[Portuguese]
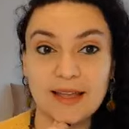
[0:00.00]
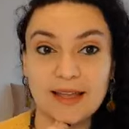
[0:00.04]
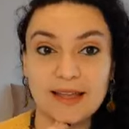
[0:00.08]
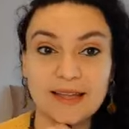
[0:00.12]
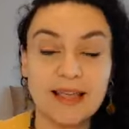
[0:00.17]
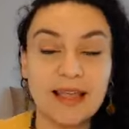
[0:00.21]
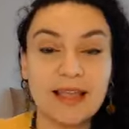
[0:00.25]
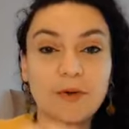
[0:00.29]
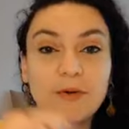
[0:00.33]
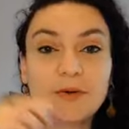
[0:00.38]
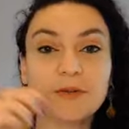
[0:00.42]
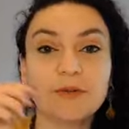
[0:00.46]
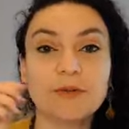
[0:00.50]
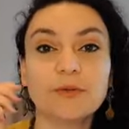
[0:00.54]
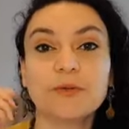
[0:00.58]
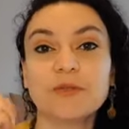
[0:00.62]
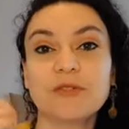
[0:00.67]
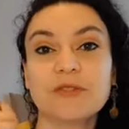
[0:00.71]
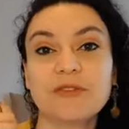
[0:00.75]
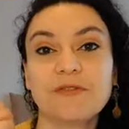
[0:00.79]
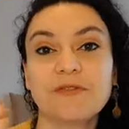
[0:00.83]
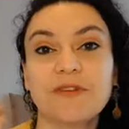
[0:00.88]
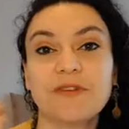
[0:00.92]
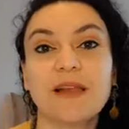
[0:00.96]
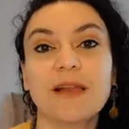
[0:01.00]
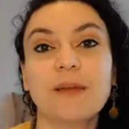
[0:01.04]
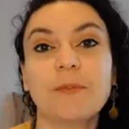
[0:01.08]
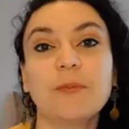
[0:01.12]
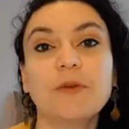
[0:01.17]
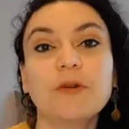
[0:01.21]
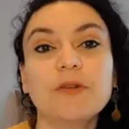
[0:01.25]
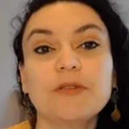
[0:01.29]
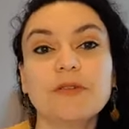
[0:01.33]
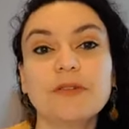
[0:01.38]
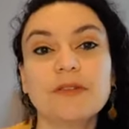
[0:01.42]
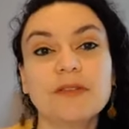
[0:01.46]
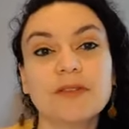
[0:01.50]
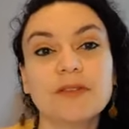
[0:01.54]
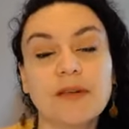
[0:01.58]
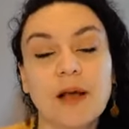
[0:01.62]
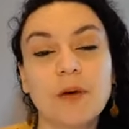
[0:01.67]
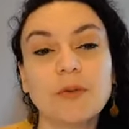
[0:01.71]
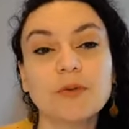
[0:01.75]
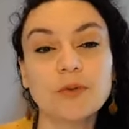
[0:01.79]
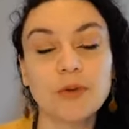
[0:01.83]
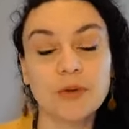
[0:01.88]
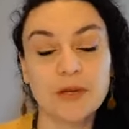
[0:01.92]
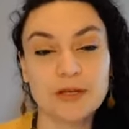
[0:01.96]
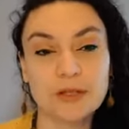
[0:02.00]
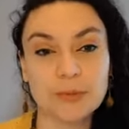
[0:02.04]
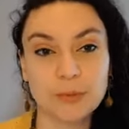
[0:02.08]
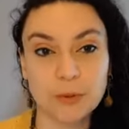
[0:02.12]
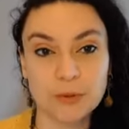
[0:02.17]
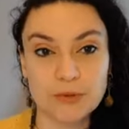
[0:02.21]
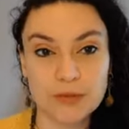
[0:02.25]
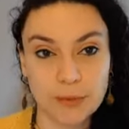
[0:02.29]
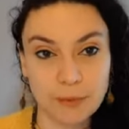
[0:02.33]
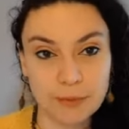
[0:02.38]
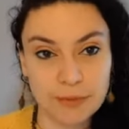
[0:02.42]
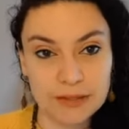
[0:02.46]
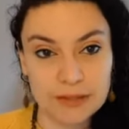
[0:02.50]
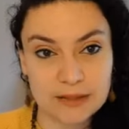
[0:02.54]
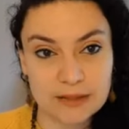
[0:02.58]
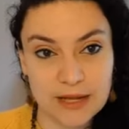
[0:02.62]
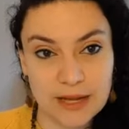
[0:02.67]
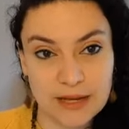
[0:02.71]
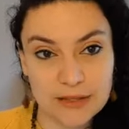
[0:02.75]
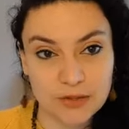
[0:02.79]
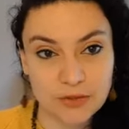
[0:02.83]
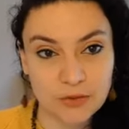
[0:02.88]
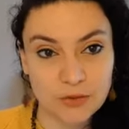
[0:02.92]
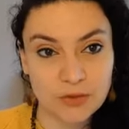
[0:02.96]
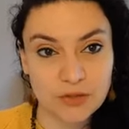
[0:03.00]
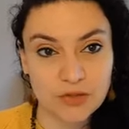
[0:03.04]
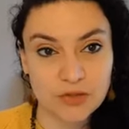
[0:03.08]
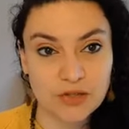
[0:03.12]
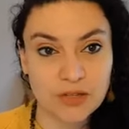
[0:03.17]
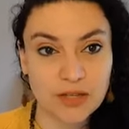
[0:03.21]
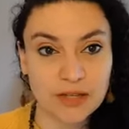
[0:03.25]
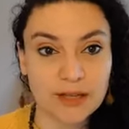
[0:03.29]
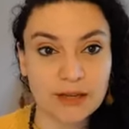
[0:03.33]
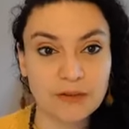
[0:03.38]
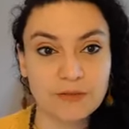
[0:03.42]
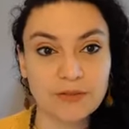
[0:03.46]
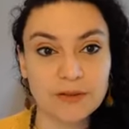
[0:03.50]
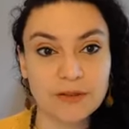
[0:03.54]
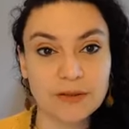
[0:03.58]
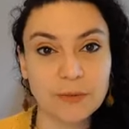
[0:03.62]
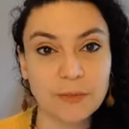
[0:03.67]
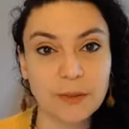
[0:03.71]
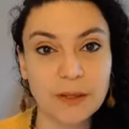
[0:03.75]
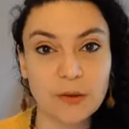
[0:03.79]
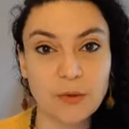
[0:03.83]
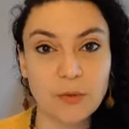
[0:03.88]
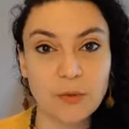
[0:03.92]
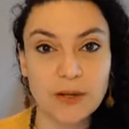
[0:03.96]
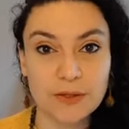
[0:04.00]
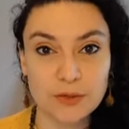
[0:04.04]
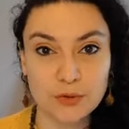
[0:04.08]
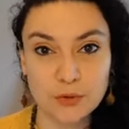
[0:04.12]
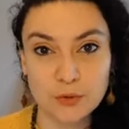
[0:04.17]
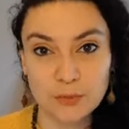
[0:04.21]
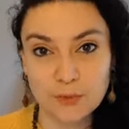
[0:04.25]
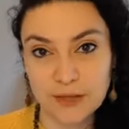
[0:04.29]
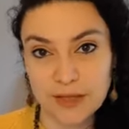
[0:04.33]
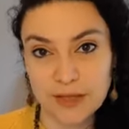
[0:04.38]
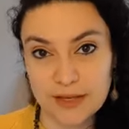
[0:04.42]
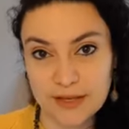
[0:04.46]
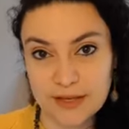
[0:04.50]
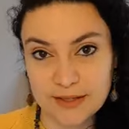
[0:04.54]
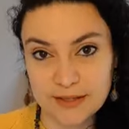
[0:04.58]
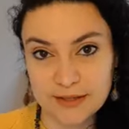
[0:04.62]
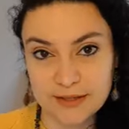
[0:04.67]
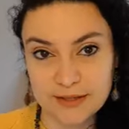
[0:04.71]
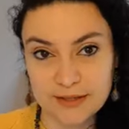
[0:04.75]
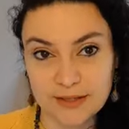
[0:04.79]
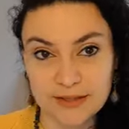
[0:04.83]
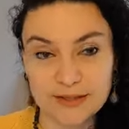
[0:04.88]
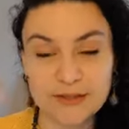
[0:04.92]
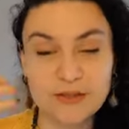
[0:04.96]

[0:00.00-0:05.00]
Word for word: E aí, quando se fala muito em autorresponsabilidade hoje, tem a ver também com assumir a resistência.